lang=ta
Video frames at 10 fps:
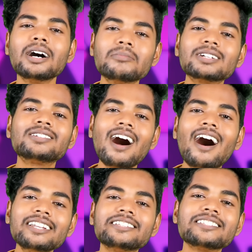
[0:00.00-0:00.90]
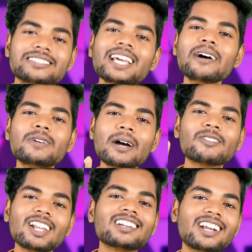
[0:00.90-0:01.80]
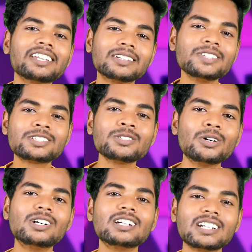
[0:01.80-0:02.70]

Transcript: நான் மட்டும் அடிச்சு சேஃப் கேம் விளையாடுறான் அந்த விஷ்ணு